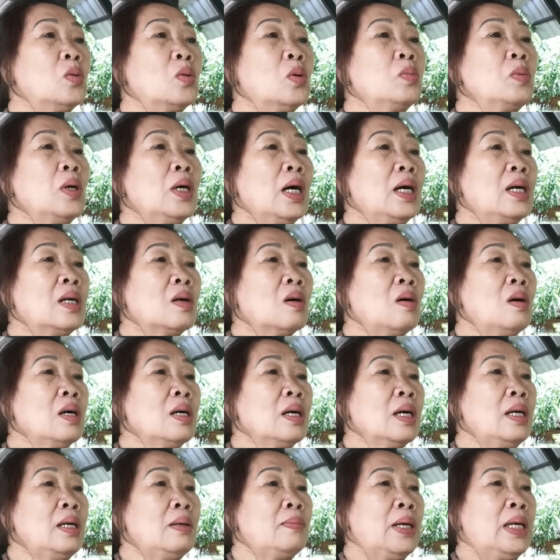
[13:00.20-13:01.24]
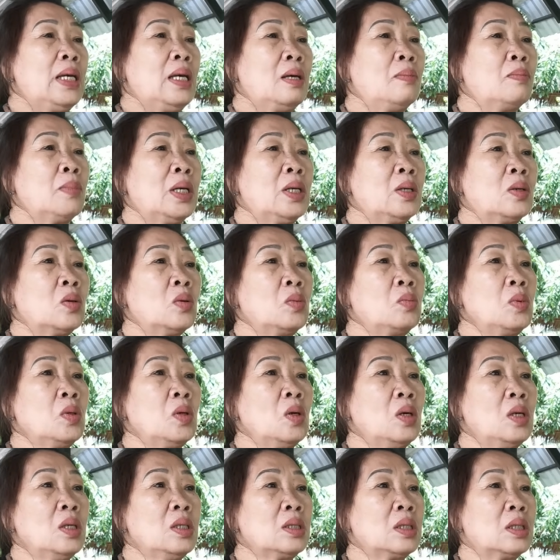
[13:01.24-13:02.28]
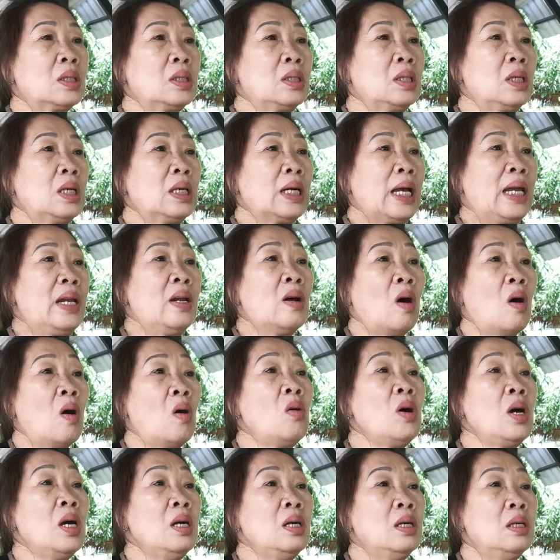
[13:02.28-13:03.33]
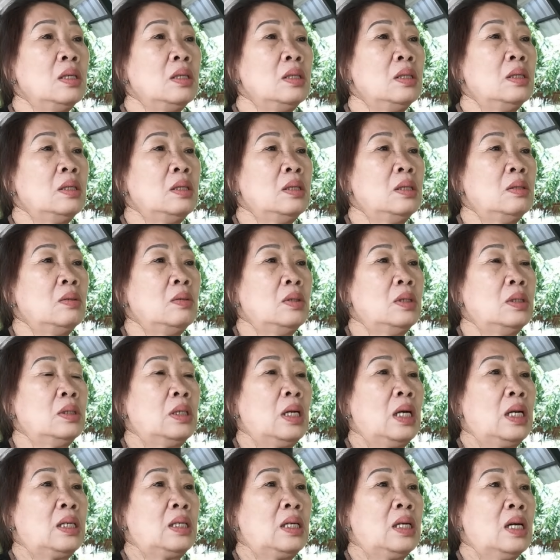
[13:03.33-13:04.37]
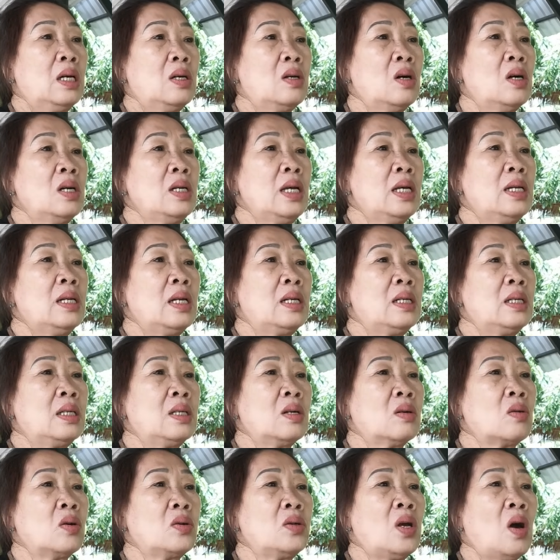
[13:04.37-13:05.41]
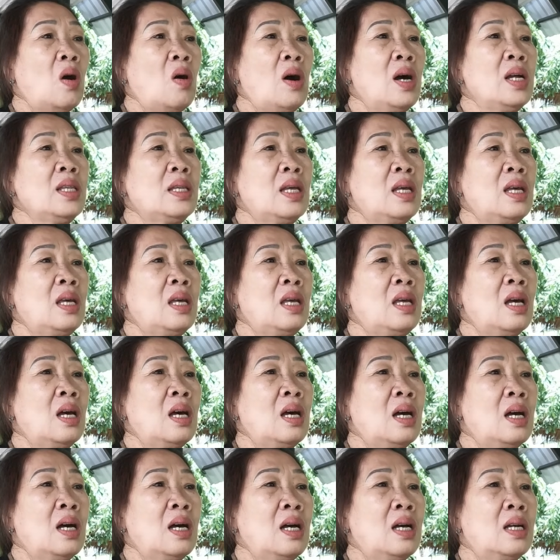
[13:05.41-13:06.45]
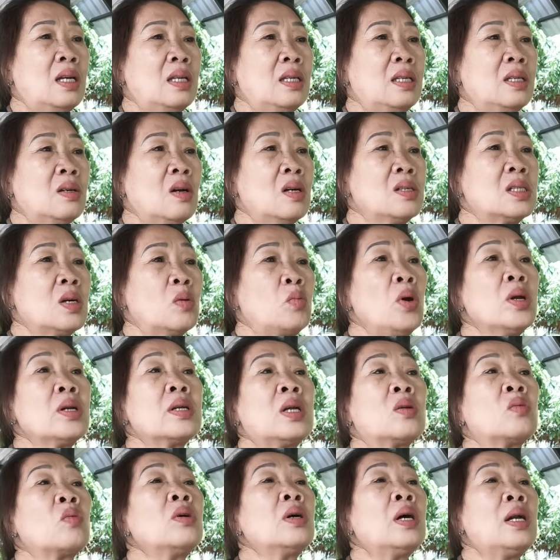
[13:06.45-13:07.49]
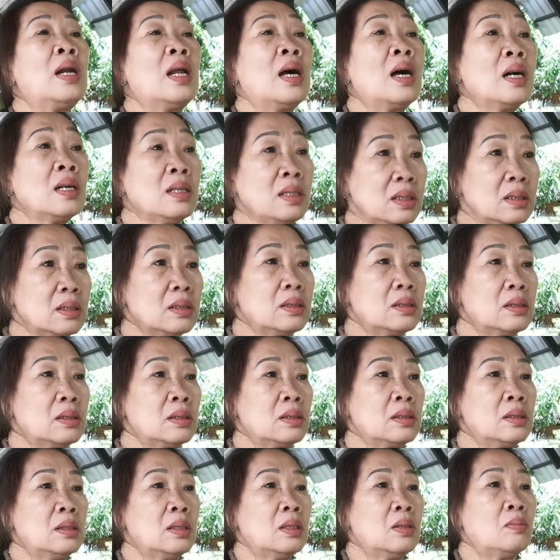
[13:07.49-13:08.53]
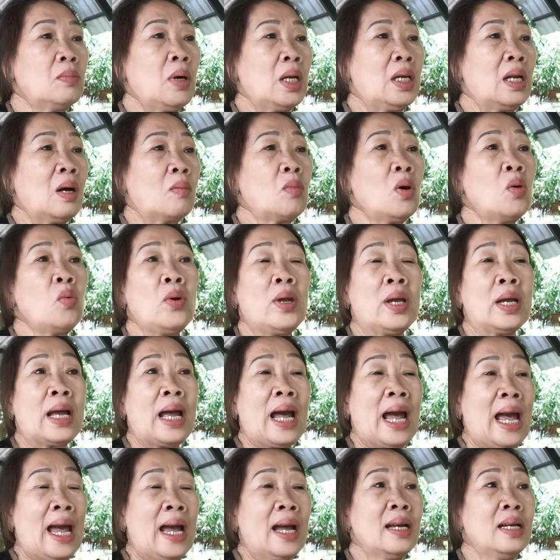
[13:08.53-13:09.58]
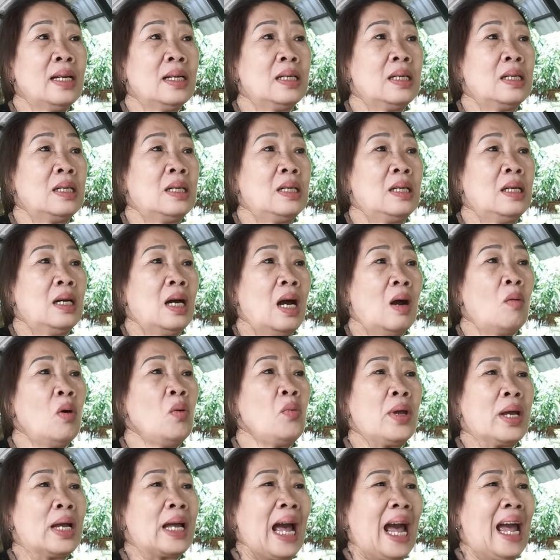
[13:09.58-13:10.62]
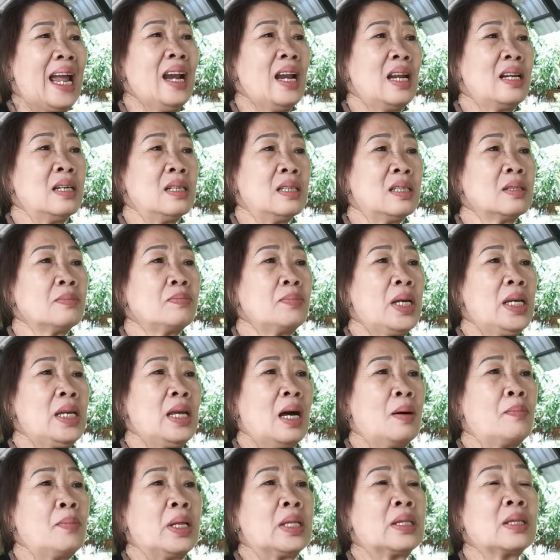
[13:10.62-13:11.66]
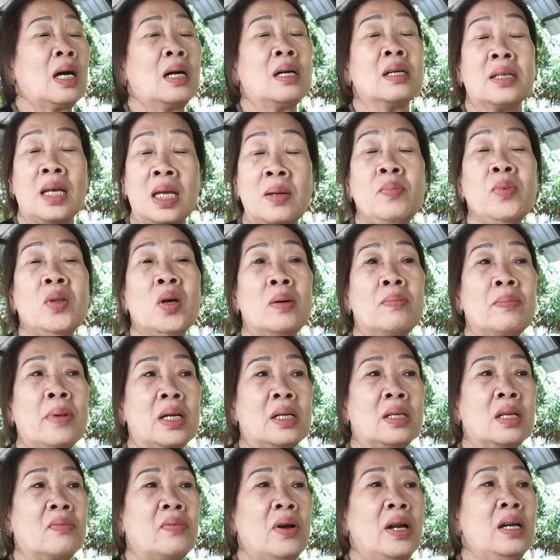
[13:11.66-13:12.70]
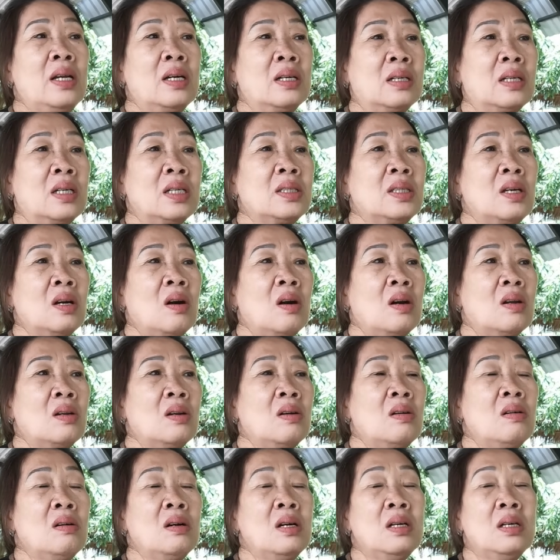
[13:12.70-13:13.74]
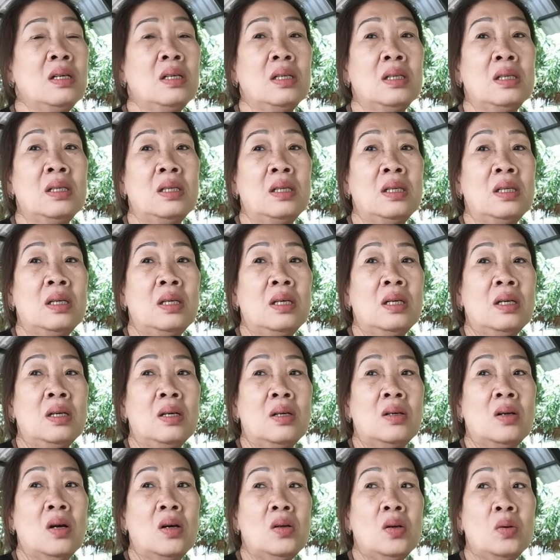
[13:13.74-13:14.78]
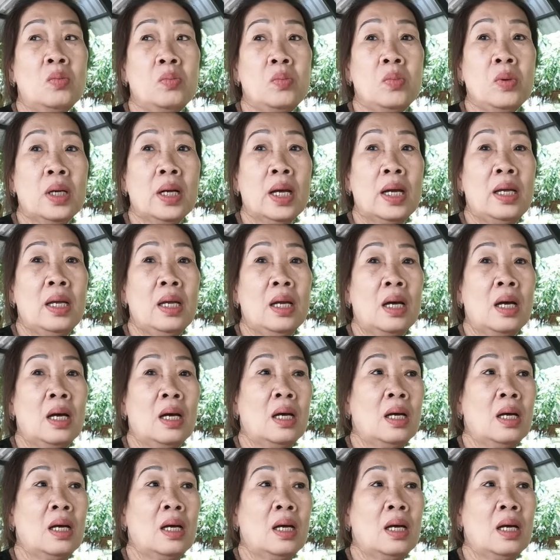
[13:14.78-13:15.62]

cô cũng hơi có cái bị gì mình cũng có sự ờ, gãy đổ á à. thành ra đó gia đình là còn nhỏ thì có sự quyết định của người lớn mình không có quyền cản yeah. Dạ. không có quyền cãi lại được bây đúng giờ rồi. mình tự kiếm cho mình thì phải lựa cho nó nó đúng cái